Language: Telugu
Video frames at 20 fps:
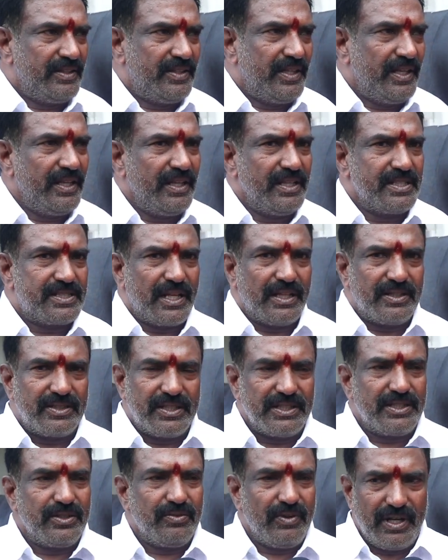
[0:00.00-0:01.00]
దీని
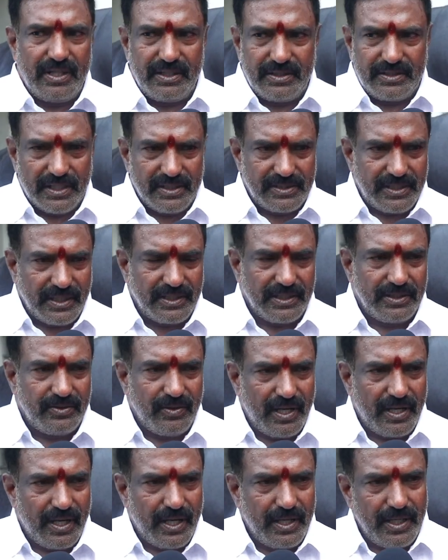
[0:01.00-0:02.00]
సంతతి సంతతి
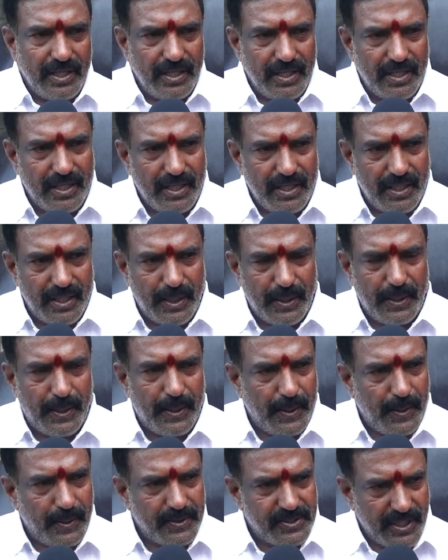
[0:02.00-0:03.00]
ద్వారా
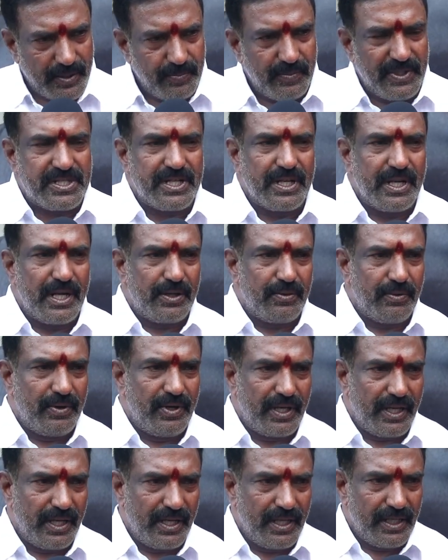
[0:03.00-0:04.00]

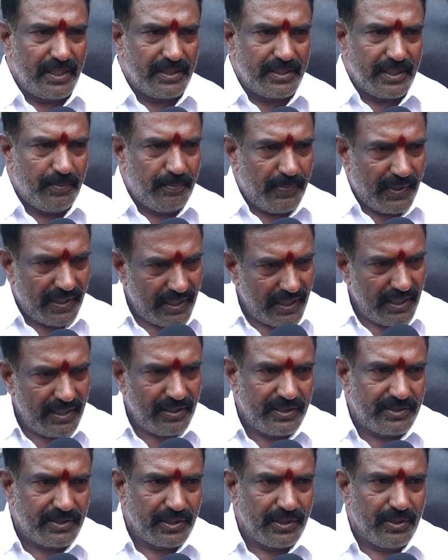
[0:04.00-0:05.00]
జన్మించినటువంటి అయితే బర్రెలు
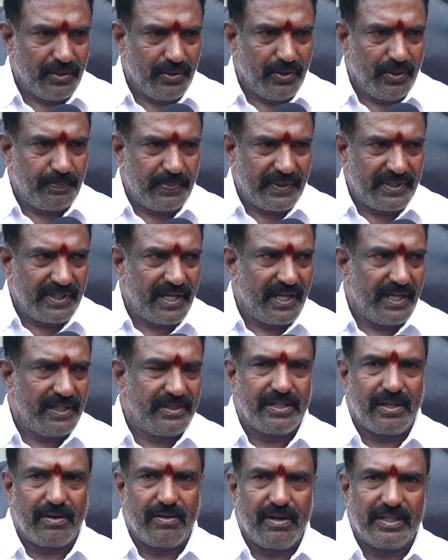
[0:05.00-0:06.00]
అయితాయో పెద్దగా
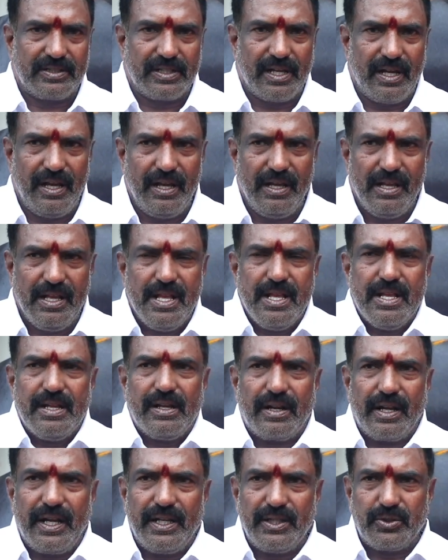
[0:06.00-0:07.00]
అయిన తర్వాత
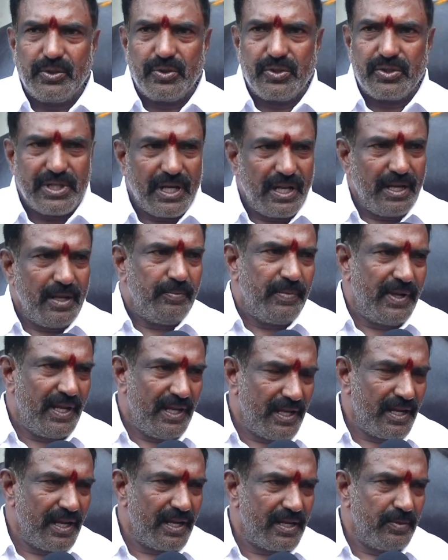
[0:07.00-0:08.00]
రైతుకు చాలా
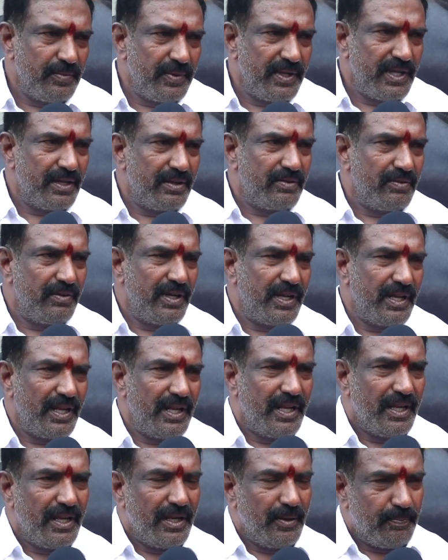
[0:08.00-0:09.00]
మేలు రకమైనటువంటి
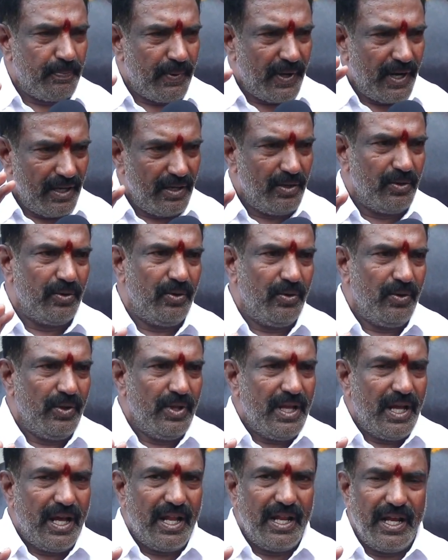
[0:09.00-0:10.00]
పాలు
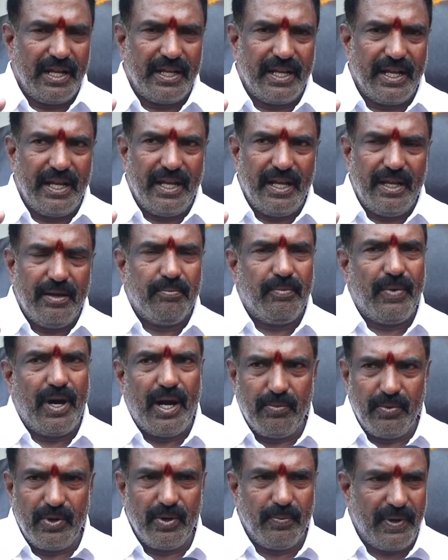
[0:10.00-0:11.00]
అలాగే
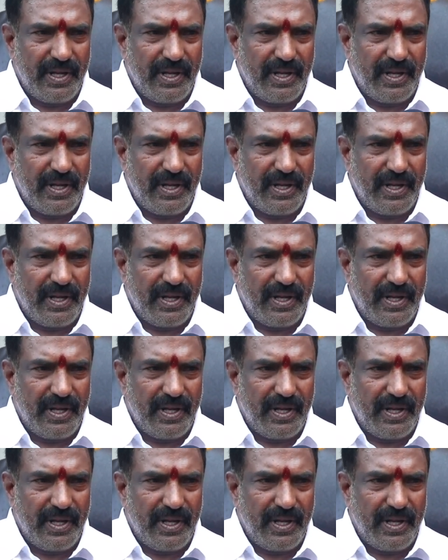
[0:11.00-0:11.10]
మామూలు